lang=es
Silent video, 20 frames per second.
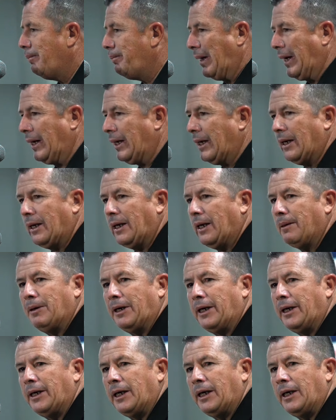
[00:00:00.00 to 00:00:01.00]
pega la
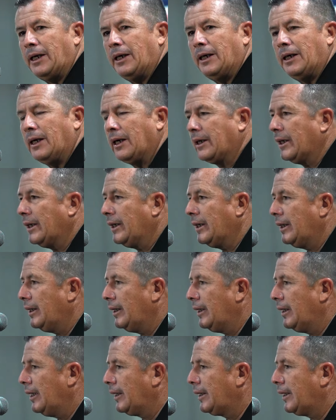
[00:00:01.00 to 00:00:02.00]
manera en la
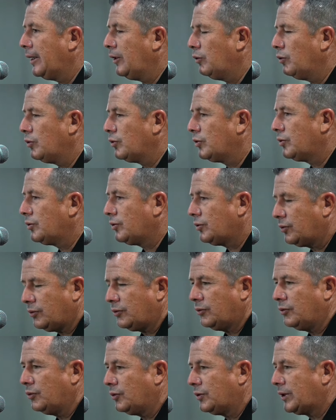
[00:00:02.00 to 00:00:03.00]
que, la que nos,